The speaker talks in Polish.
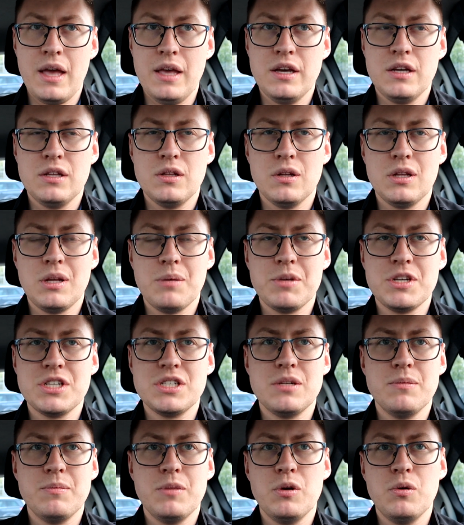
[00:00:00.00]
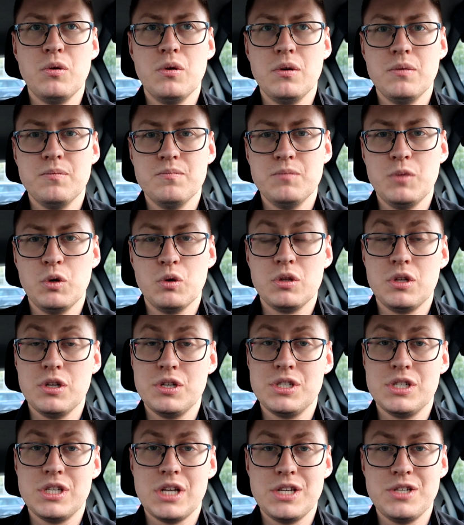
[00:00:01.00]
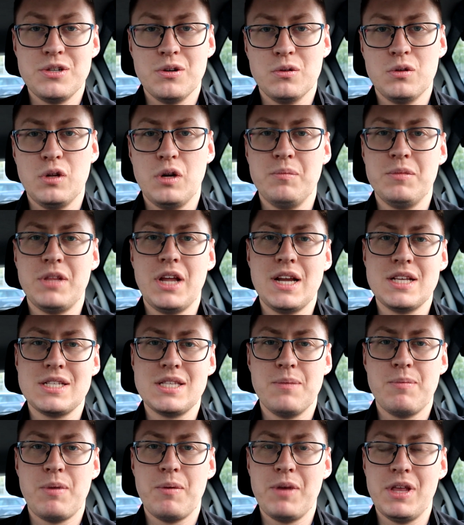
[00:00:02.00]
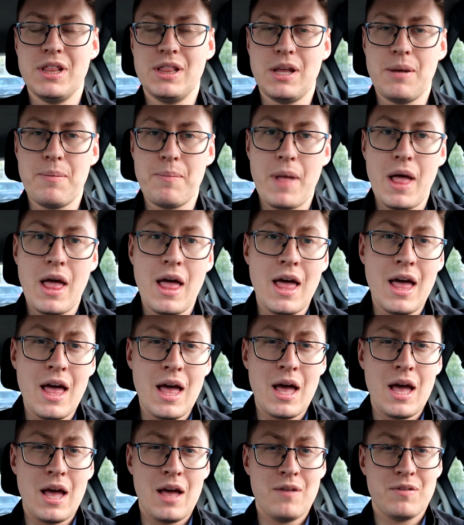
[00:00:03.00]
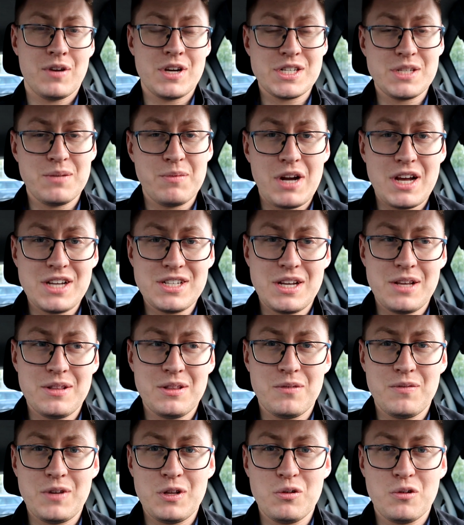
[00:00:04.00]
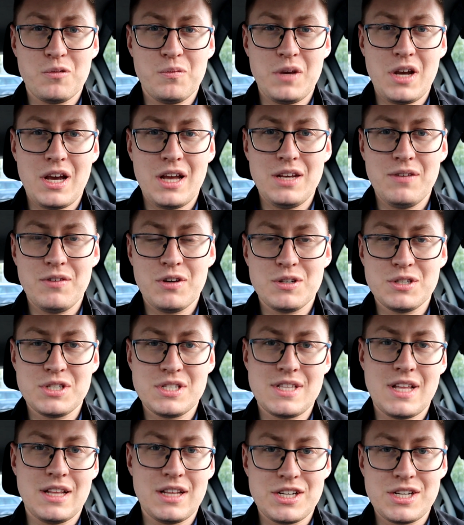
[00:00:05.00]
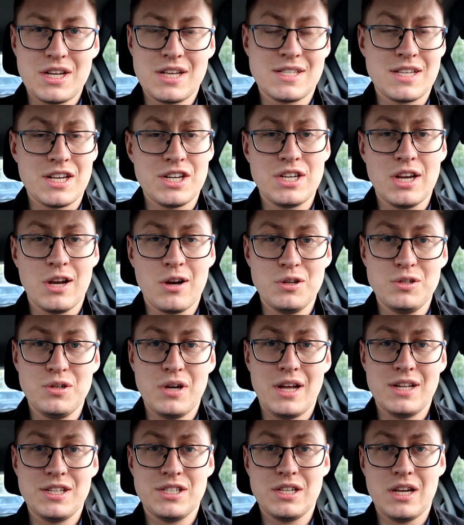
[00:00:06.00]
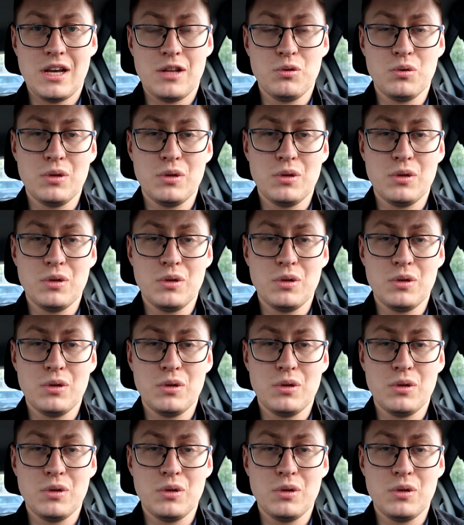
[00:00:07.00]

I kto tam jeszcze był? Był ktoś trzeci, o którym teraz nie pamiętam. W każdym razie, no według mnie niewykorzystana szansa, jeśli chodzi o Andrzeja